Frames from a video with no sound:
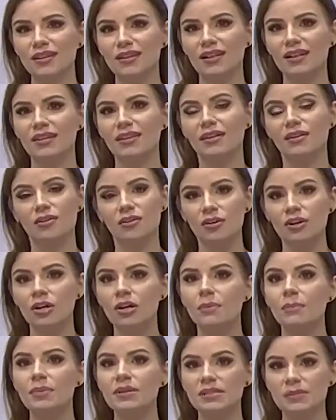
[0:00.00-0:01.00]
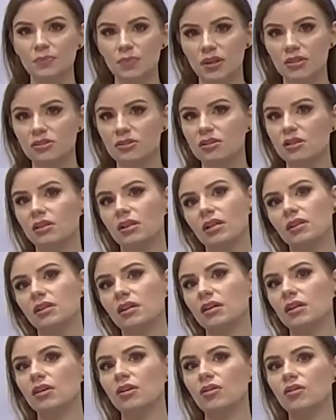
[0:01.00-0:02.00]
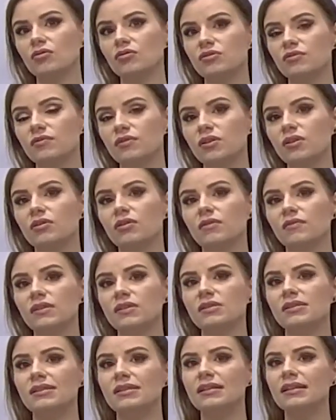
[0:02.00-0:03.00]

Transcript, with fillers: Dlatego bezpiecznie dla takich osób wykonywać